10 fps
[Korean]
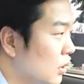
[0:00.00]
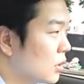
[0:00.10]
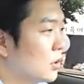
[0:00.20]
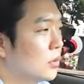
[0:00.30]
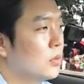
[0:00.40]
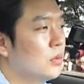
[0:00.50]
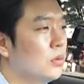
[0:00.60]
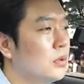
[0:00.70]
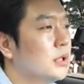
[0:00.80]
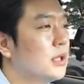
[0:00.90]

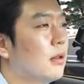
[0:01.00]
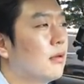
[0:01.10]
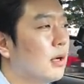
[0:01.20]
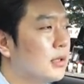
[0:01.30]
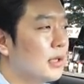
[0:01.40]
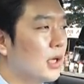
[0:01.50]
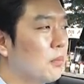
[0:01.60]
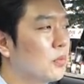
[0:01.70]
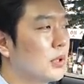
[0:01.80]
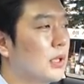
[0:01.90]
그리고 시트가
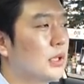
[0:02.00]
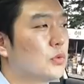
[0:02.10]
생각보다